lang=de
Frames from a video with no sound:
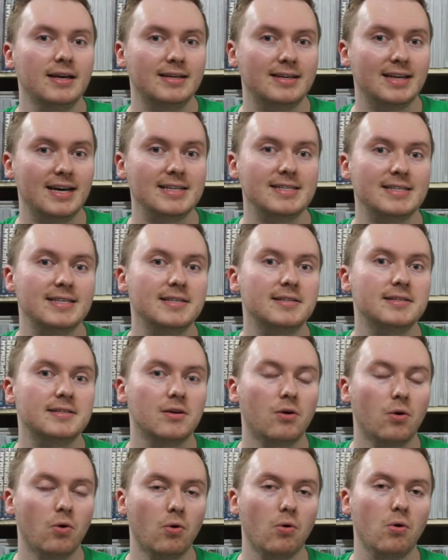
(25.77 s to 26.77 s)
Das
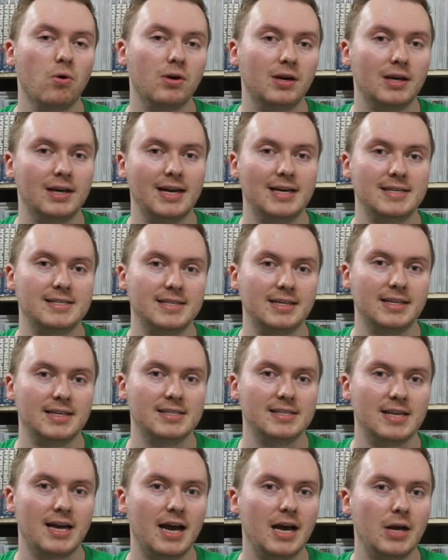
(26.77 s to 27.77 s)
ist
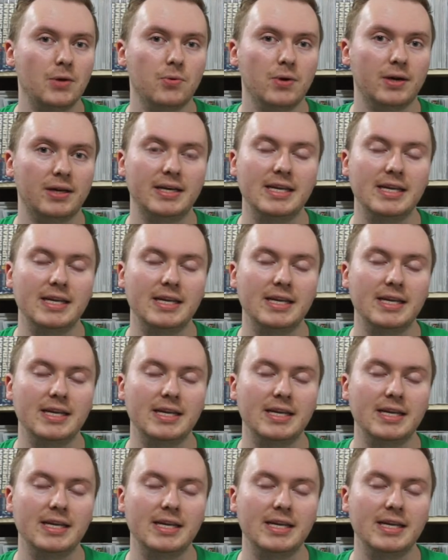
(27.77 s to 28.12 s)
hochklassiges Artwork,